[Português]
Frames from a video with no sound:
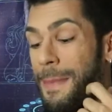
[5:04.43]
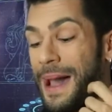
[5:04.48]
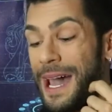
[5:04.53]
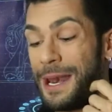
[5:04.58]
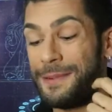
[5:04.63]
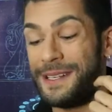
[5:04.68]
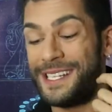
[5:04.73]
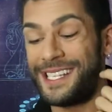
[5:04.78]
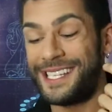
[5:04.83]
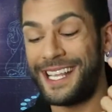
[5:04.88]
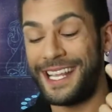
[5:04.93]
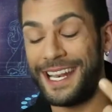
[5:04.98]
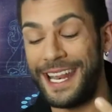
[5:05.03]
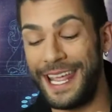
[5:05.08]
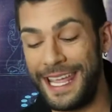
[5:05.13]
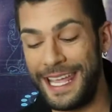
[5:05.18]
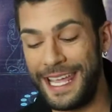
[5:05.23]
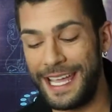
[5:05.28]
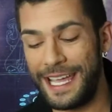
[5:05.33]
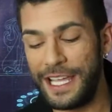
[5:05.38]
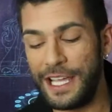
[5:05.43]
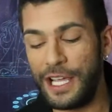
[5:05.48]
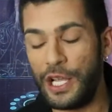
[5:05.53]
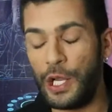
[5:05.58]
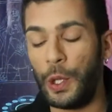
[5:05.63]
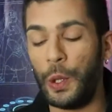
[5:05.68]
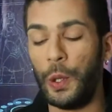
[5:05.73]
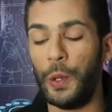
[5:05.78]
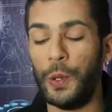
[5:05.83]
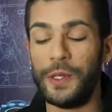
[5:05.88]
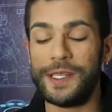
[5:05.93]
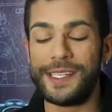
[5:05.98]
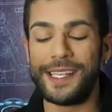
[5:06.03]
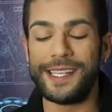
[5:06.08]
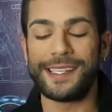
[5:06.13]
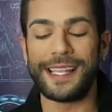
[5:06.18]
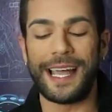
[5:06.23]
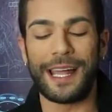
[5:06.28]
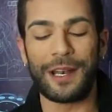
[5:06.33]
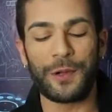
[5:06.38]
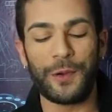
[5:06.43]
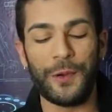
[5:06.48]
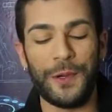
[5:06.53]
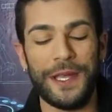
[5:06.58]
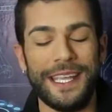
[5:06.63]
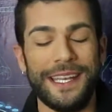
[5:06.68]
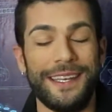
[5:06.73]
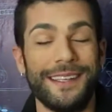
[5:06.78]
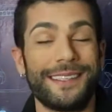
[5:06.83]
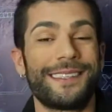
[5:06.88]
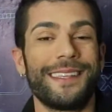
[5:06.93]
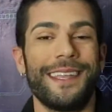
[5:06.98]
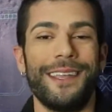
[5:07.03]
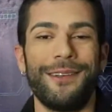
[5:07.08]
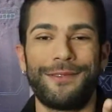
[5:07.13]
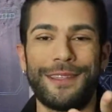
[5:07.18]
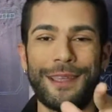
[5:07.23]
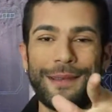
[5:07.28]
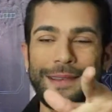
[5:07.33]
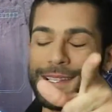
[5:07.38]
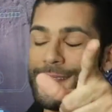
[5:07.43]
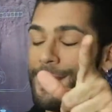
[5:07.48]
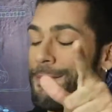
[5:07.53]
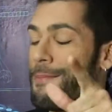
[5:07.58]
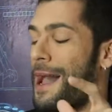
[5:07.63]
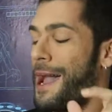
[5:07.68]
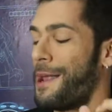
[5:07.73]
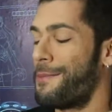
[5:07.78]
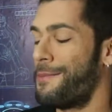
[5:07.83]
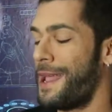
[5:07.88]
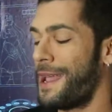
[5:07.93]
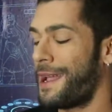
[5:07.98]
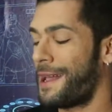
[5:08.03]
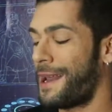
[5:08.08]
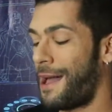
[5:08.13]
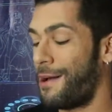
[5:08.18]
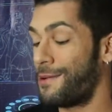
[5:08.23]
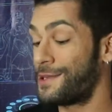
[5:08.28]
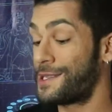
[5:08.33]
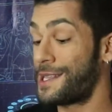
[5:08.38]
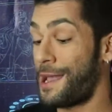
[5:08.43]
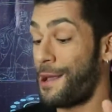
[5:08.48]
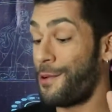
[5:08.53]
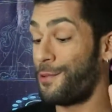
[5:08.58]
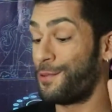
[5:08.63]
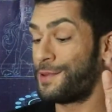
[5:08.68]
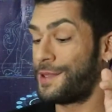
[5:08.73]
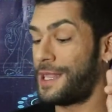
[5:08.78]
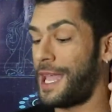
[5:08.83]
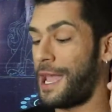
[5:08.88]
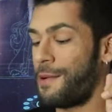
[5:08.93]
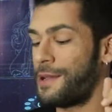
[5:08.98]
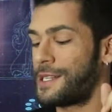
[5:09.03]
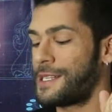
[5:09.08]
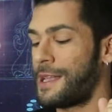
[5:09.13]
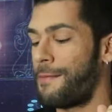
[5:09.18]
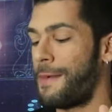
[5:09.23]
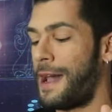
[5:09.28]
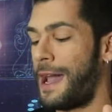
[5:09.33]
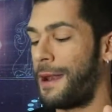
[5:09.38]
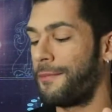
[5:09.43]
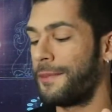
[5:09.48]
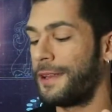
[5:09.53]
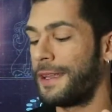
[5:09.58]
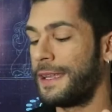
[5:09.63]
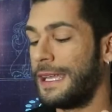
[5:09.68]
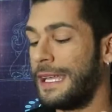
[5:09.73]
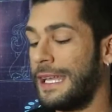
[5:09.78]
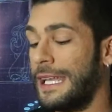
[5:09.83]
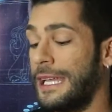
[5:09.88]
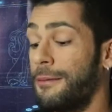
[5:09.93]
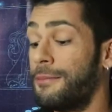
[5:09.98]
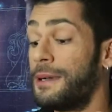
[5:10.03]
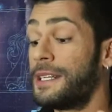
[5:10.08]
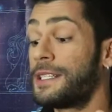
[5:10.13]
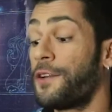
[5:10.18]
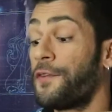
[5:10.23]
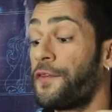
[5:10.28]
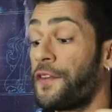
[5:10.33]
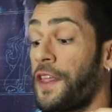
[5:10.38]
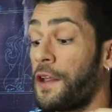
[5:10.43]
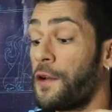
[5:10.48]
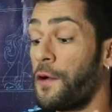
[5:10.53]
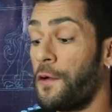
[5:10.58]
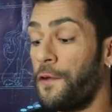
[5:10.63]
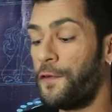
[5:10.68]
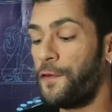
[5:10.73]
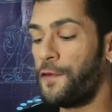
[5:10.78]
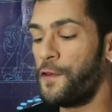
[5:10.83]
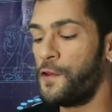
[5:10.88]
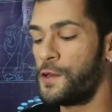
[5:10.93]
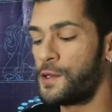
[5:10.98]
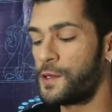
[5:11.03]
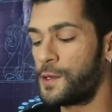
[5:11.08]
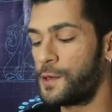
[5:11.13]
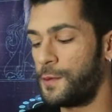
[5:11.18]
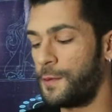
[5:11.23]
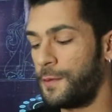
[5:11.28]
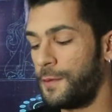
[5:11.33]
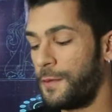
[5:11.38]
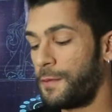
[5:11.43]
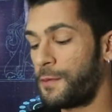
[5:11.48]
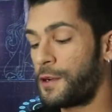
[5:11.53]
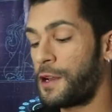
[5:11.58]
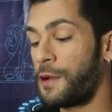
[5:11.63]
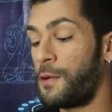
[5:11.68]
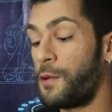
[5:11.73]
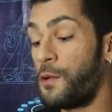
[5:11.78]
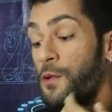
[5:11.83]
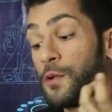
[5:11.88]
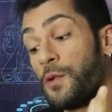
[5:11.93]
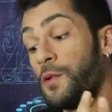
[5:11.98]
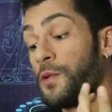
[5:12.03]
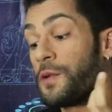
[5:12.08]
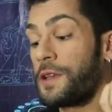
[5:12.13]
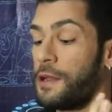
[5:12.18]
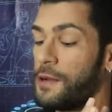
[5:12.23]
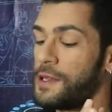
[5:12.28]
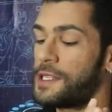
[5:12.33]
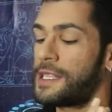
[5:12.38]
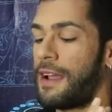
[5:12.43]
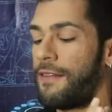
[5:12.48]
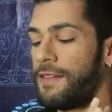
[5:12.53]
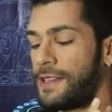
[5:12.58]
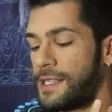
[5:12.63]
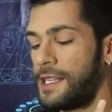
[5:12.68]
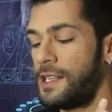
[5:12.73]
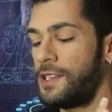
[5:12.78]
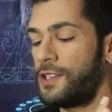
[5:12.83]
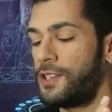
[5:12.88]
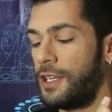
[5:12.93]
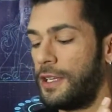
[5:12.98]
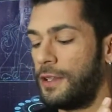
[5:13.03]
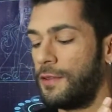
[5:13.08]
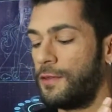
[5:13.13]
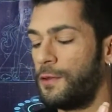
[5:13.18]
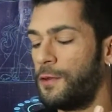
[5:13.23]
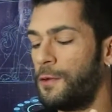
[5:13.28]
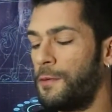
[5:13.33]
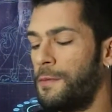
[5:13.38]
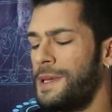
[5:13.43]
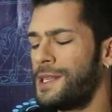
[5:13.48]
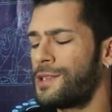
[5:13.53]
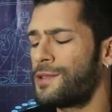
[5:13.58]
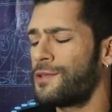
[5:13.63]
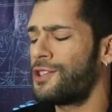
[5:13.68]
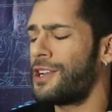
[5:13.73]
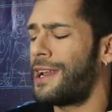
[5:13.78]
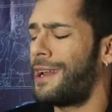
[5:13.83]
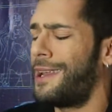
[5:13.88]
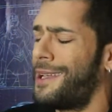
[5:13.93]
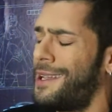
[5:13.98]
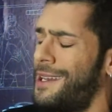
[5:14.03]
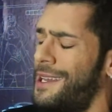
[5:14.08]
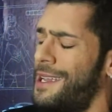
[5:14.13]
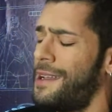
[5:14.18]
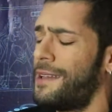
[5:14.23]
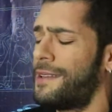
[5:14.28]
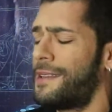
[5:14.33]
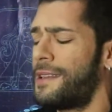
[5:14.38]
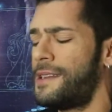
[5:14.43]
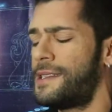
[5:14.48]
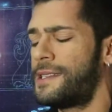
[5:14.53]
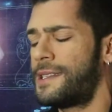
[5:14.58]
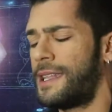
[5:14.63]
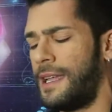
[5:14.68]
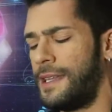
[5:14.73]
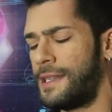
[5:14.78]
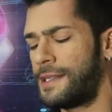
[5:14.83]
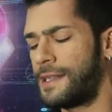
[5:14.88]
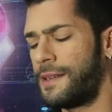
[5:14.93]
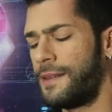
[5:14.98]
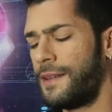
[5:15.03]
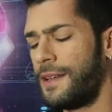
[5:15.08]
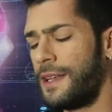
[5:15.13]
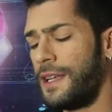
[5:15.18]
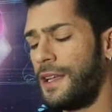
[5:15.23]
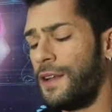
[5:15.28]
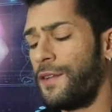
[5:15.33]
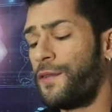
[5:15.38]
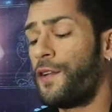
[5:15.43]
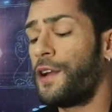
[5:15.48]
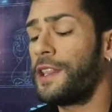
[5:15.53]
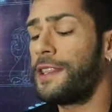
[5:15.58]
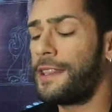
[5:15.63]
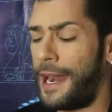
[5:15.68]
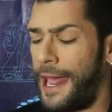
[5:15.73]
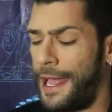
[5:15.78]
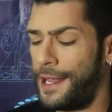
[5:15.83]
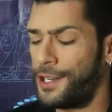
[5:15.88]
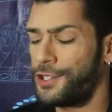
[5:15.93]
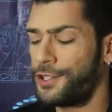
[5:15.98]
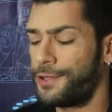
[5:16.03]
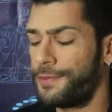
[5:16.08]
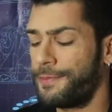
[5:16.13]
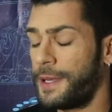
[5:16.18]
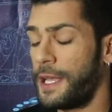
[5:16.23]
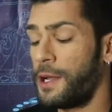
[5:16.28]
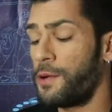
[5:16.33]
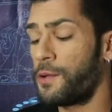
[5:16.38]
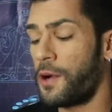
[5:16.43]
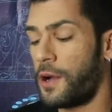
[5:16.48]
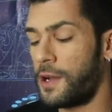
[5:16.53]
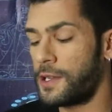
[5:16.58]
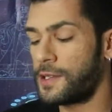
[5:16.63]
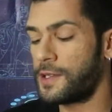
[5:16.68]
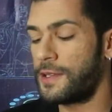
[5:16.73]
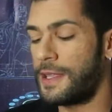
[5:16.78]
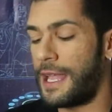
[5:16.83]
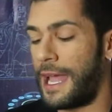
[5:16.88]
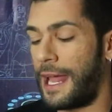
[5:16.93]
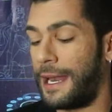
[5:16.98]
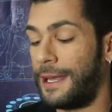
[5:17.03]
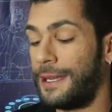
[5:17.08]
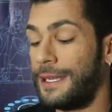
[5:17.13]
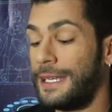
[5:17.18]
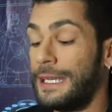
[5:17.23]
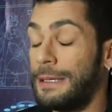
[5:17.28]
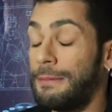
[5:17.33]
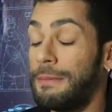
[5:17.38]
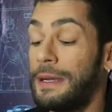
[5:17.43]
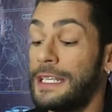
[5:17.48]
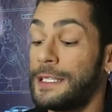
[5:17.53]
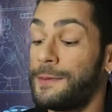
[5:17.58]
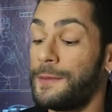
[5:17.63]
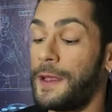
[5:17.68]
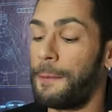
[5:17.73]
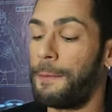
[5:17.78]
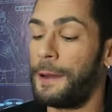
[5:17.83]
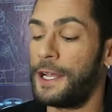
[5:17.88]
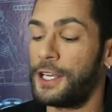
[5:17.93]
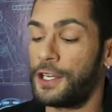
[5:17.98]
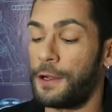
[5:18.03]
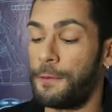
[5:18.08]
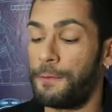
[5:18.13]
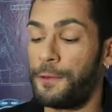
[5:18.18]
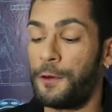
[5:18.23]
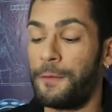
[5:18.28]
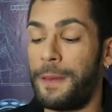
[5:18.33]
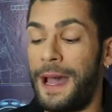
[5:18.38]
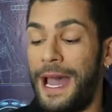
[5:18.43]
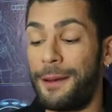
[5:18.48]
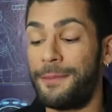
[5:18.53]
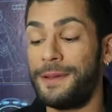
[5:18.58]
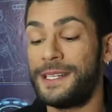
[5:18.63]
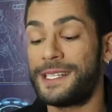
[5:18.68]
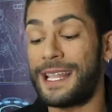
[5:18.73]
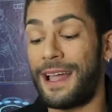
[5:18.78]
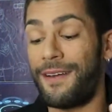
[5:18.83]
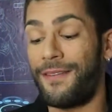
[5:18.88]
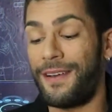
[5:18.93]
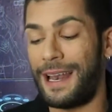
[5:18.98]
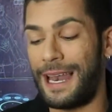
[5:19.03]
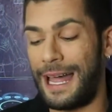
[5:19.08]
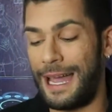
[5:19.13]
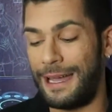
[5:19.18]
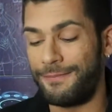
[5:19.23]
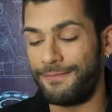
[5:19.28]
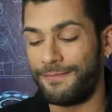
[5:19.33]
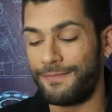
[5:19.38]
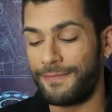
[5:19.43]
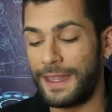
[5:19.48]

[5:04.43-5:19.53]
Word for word: Barbie sereia, luzes arco-íris. Eu tenho essa Barbie, hein, Klaus? Eu tenho essa Barbie. Mas eu fiquei confuso com o que eu estava sentindo, um misto de alegria e tristeza. Foi trash. Eu gosto dela, mas minha paixão por Barbie estava lá.